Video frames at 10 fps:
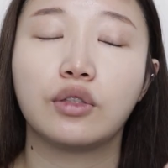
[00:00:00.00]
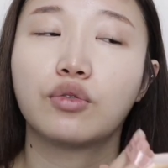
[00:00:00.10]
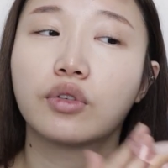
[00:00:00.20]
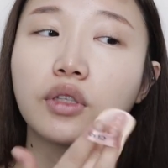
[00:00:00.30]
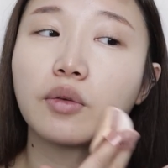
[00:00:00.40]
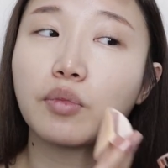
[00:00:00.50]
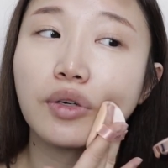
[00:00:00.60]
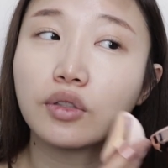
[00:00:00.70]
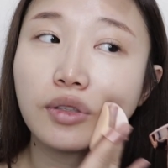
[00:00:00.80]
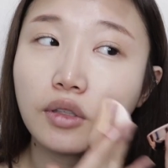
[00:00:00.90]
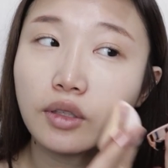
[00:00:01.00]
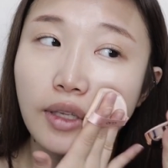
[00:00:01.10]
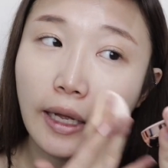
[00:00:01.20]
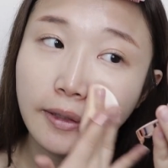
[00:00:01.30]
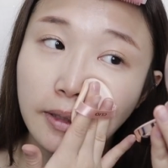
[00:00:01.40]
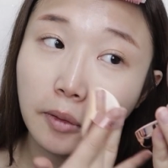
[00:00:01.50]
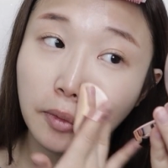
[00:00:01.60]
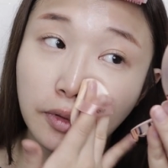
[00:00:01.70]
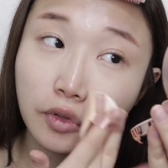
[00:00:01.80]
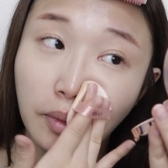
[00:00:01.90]
리뉴얼된 버전 안
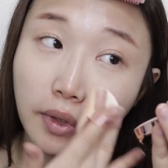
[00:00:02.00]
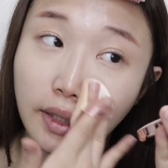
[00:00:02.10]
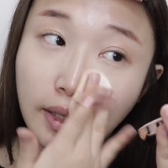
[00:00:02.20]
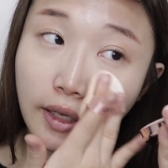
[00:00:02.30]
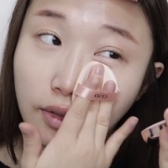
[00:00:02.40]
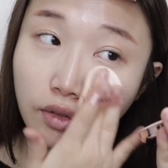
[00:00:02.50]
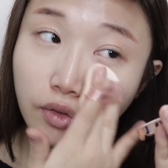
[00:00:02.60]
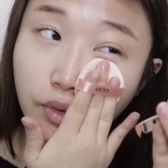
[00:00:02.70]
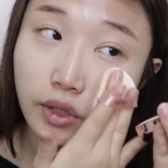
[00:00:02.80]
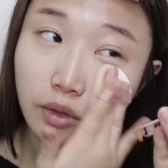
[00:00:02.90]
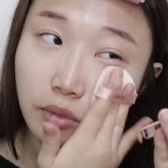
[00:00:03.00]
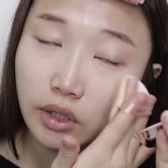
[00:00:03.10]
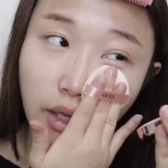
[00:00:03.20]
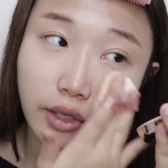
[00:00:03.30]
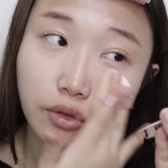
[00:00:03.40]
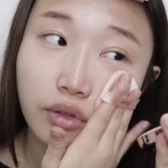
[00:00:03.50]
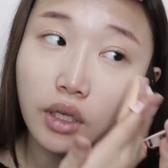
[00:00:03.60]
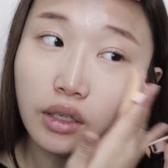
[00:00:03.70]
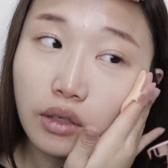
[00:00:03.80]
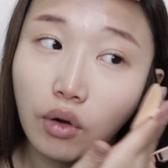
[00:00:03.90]
써볼 수 없겠다 해서 쓰고 있습니다.
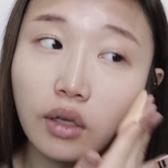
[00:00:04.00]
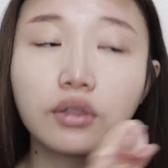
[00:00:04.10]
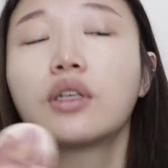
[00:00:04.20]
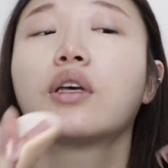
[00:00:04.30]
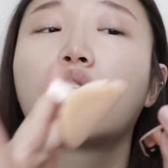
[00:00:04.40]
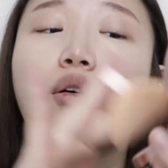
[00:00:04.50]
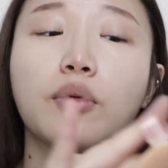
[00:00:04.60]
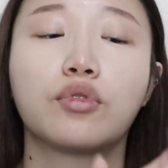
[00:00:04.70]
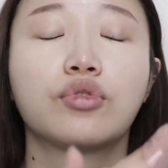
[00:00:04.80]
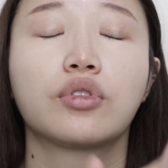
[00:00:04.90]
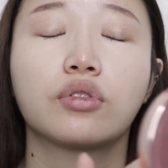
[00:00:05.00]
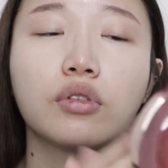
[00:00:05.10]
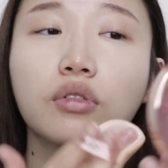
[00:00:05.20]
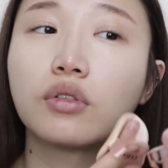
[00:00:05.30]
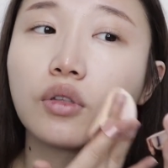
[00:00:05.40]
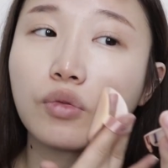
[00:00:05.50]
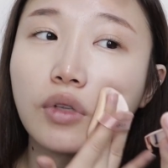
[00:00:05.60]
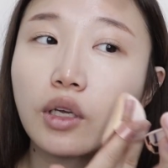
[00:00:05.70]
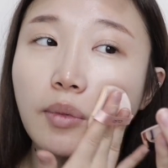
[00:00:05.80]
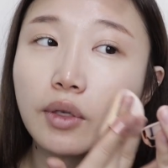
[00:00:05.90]
예전에 이 광채 커버 쿠션 썼을 때도
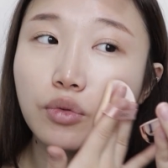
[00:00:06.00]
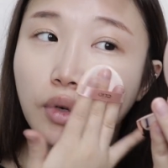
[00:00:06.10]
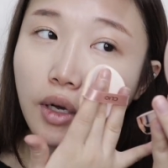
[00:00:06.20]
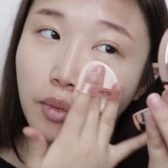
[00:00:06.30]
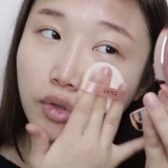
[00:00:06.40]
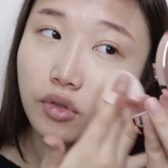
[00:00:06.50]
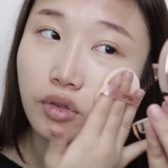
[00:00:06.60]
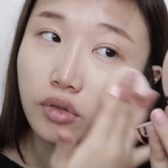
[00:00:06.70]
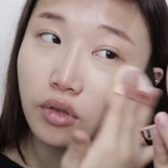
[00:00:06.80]
되게 만족하면서